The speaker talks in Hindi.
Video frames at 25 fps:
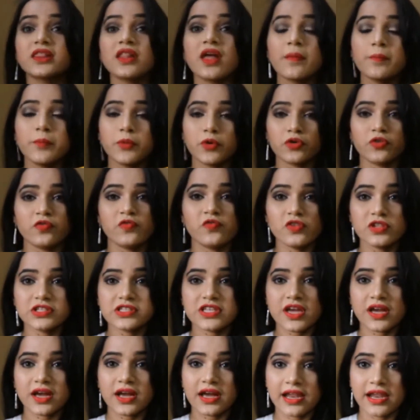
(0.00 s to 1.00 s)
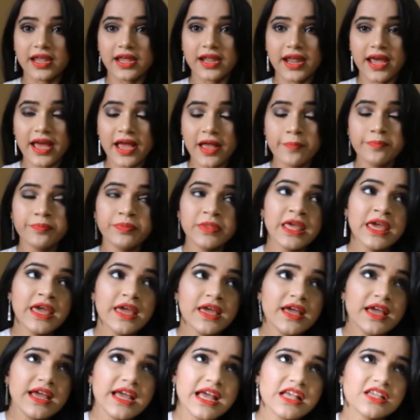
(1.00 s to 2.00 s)
इतना ब्यूटीफुल सा कलर है
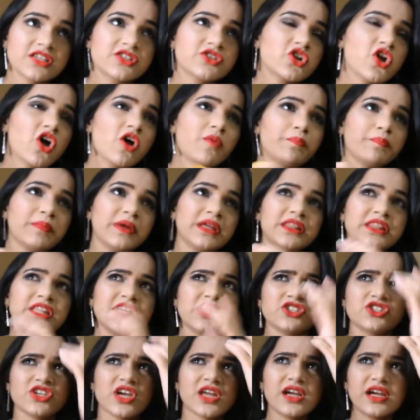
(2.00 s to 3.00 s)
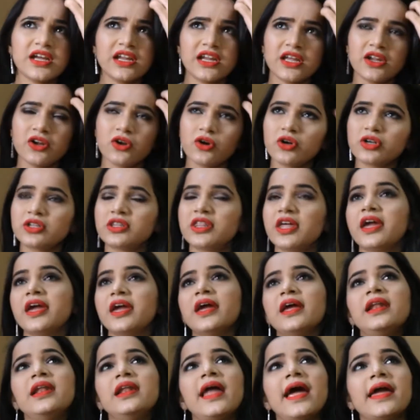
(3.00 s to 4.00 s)
इस टॉप में तीन चार कलर और थे
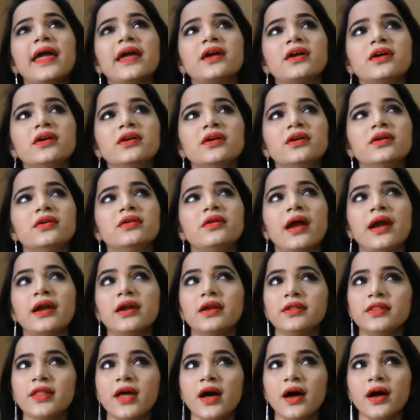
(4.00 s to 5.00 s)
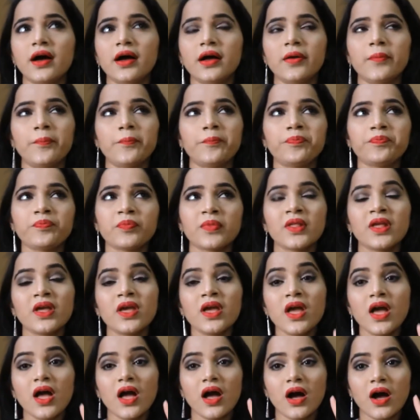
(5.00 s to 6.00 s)
लाइक रेड था
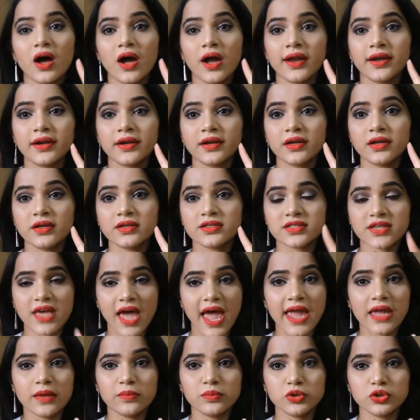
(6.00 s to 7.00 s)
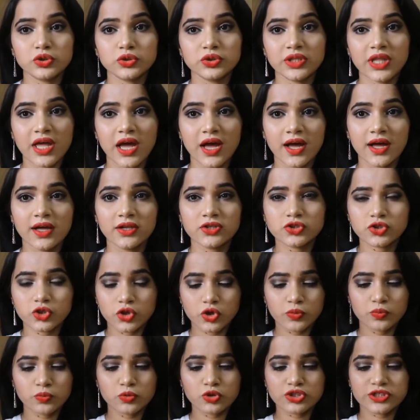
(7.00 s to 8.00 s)
एंड स्काई ब्लू था सो
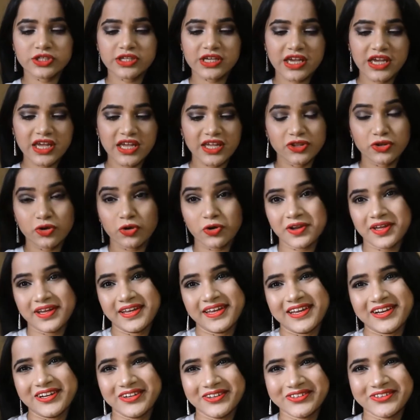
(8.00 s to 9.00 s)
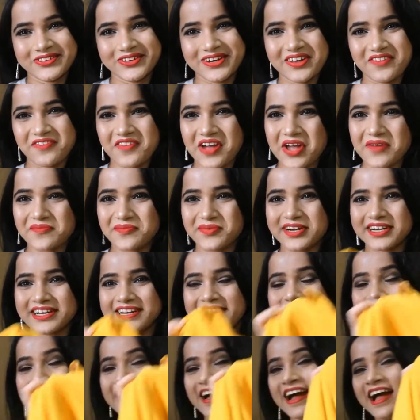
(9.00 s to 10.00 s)
so, मुझे थोड़ा येलो थोड़ा वाइब्रेंट
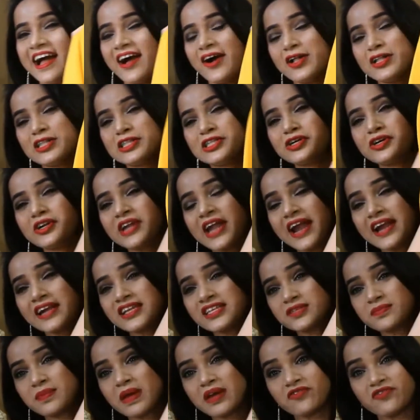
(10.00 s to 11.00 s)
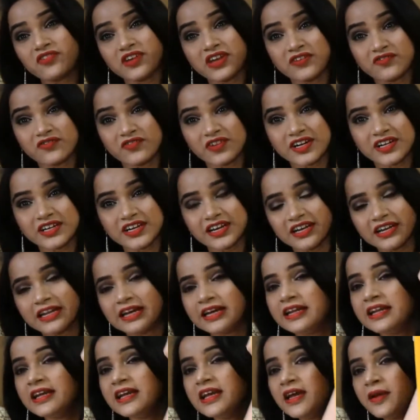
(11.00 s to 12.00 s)
लगा ऑल दो रेड इज़ माई फेवरेट
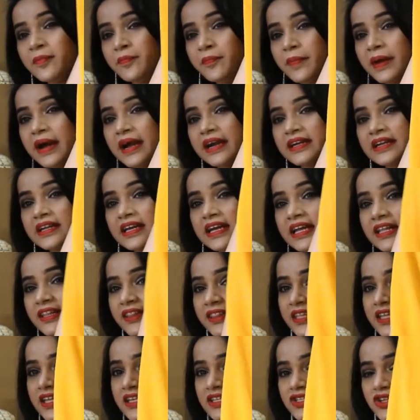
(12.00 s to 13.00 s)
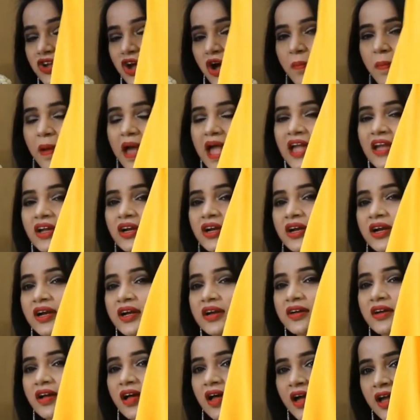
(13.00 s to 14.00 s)
कलर बट इन दिस टॉप आई
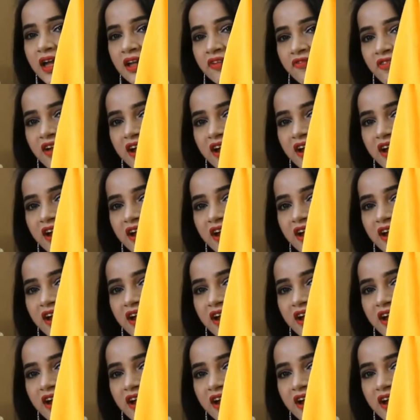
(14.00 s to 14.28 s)
आई